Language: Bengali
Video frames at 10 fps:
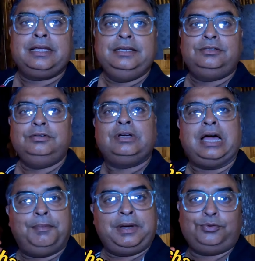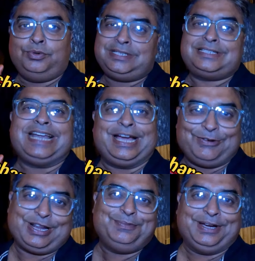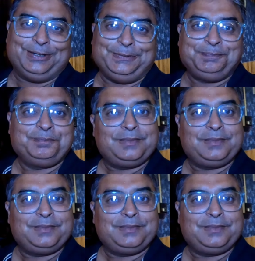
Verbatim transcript: কিন্তু খাবার ওয়েস্ট না করাই ভালো